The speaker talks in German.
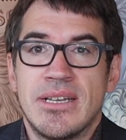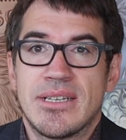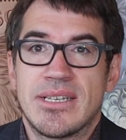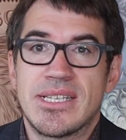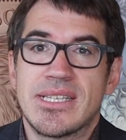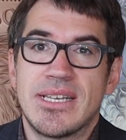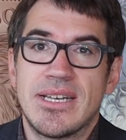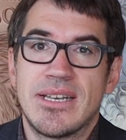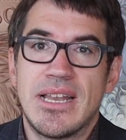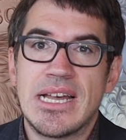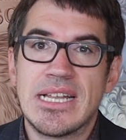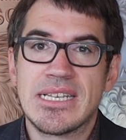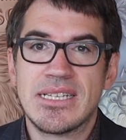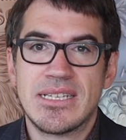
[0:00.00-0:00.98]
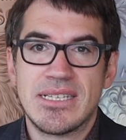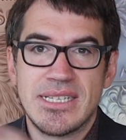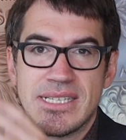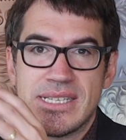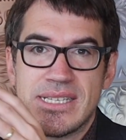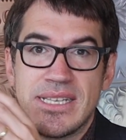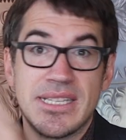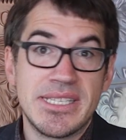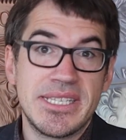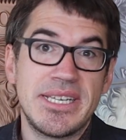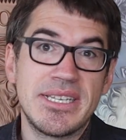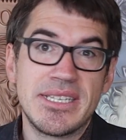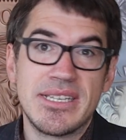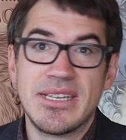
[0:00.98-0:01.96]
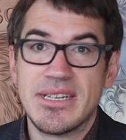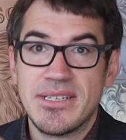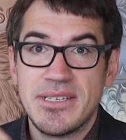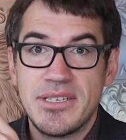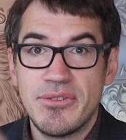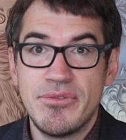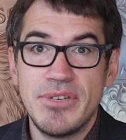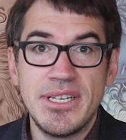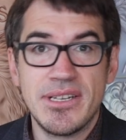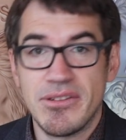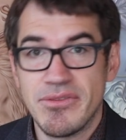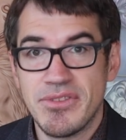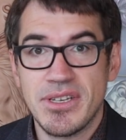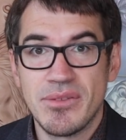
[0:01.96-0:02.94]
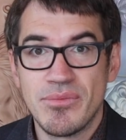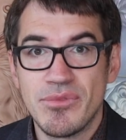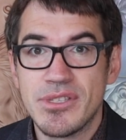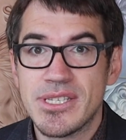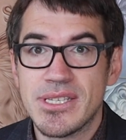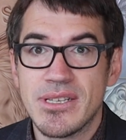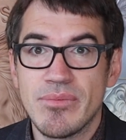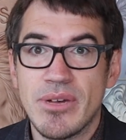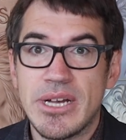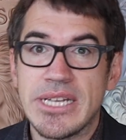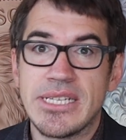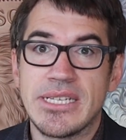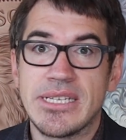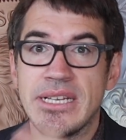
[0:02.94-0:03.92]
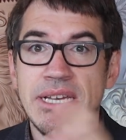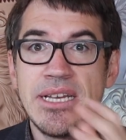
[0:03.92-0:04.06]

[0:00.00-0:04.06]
dass ein Land, das jahrzehntelang die Queen auf ihre Münzen gebracht hat,